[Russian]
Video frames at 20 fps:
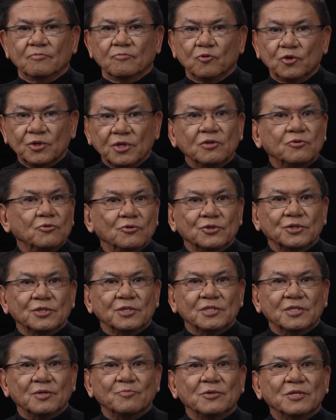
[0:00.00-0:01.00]
Вот я тоже
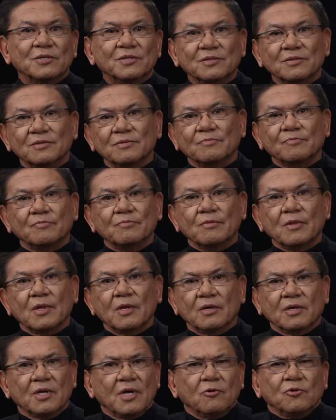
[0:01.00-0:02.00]
не заметил.
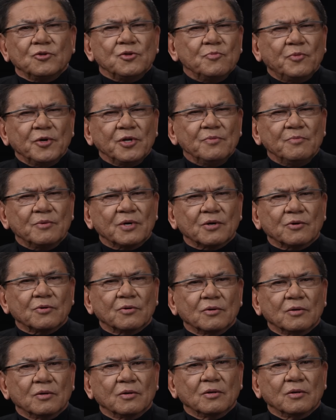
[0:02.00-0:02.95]
Я вот не понимаю,